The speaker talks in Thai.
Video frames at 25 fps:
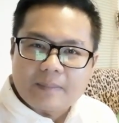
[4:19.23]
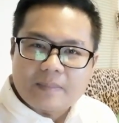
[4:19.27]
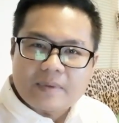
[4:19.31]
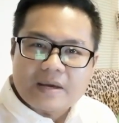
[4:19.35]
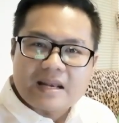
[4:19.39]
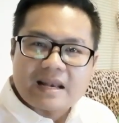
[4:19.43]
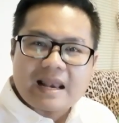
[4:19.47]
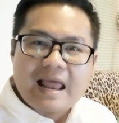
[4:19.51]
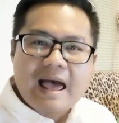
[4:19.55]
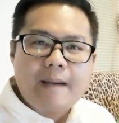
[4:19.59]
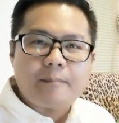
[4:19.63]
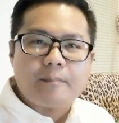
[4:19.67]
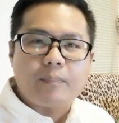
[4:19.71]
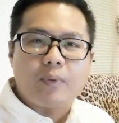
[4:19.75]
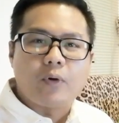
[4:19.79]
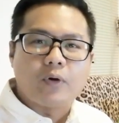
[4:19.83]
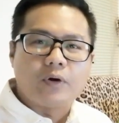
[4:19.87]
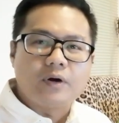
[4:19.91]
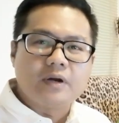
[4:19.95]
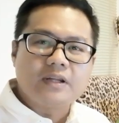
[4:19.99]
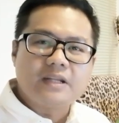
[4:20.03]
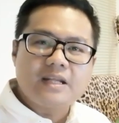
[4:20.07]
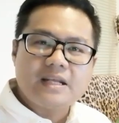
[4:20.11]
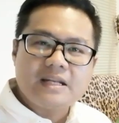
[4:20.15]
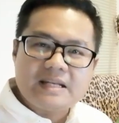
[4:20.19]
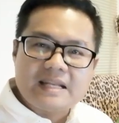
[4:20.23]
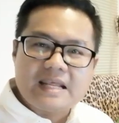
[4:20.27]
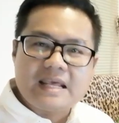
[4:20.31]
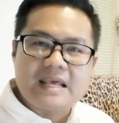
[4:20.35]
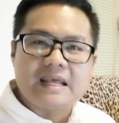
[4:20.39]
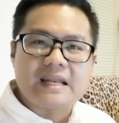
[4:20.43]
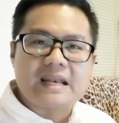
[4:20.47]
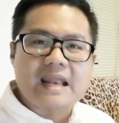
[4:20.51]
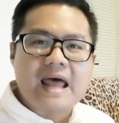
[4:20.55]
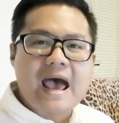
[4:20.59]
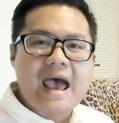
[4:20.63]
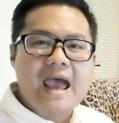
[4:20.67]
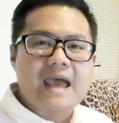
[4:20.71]
มีลาภผลที่ดี
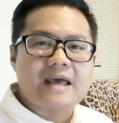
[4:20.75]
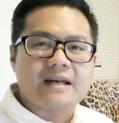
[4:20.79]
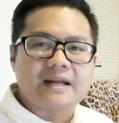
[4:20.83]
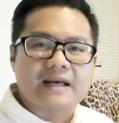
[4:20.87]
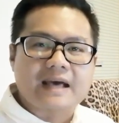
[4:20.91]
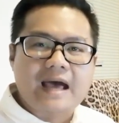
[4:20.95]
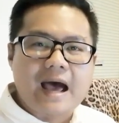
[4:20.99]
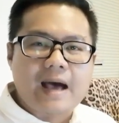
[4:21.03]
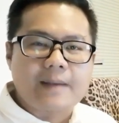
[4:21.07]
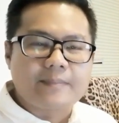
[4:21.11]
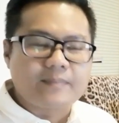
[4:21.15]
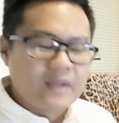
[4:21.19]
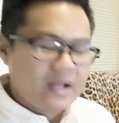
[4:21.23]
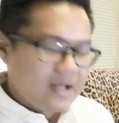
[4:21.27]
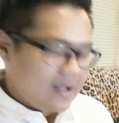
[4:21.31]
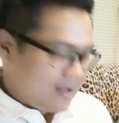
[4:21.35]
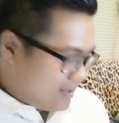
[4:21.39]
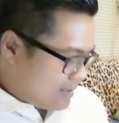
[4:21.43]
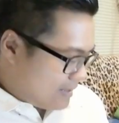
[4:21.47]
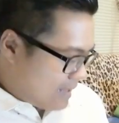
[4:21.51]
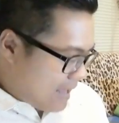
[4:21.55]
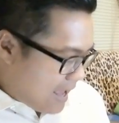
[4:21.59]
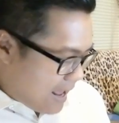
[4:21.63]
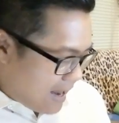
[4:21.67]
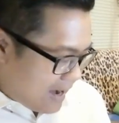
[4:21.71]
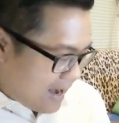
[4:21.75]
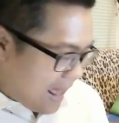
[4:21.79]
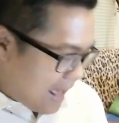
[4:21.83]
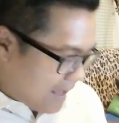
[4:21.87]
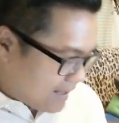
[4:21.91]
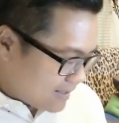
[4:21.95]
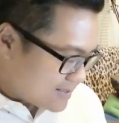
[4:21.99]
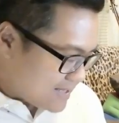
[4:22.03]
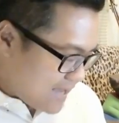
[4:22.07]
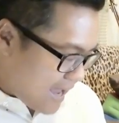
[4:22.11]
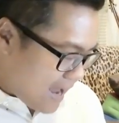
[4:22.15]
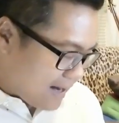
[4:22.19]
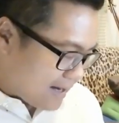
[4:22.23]
ได้นะครับ แต่หลัง
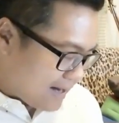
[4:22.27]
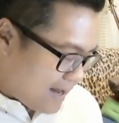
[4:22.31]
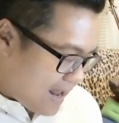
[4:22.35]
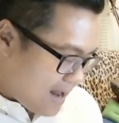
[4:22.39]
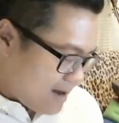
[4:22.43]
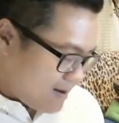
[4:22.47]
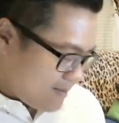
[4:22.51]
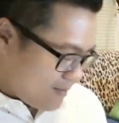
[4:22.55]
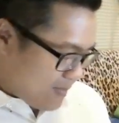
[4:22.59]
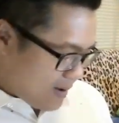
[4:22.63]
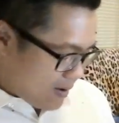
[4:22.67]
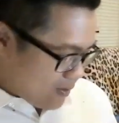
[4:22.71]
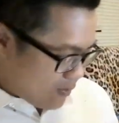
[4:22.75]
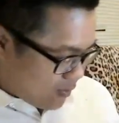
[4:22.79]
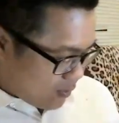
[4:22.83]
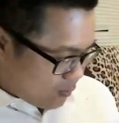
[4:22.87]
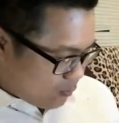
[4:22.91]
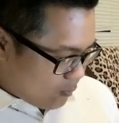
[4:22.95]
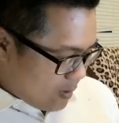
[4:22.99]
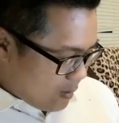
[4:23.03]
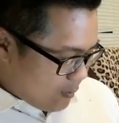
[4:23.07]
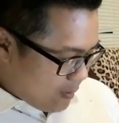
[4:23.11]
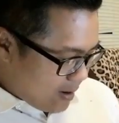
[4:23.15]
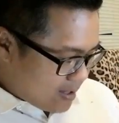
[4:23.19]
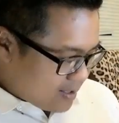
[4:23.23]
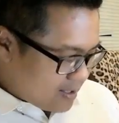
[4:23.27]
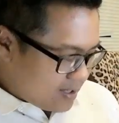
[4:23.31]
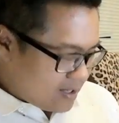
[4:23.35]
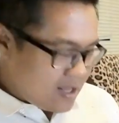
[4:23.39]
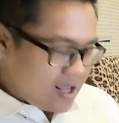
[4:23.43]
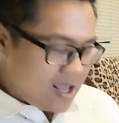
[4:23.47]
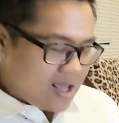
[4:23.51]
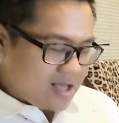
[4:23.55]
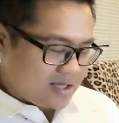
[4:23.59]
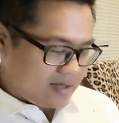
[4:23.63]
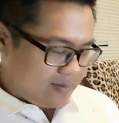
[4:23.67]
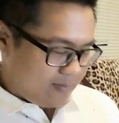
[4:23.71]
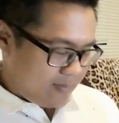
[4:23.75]
จากนั้นปรากฏว่าวัน
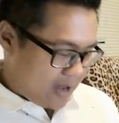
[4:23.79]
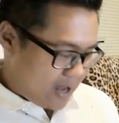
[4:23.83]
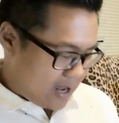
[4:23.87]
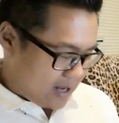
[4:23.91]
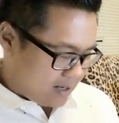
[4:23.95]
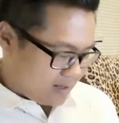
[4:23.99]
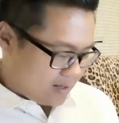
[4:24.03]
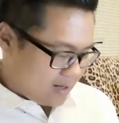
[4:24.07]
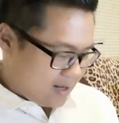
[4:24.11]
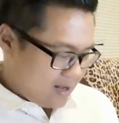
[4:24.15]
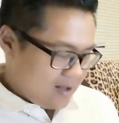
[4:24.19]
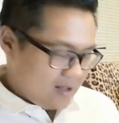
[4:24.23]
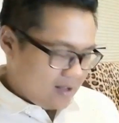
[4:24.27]
ที่ 21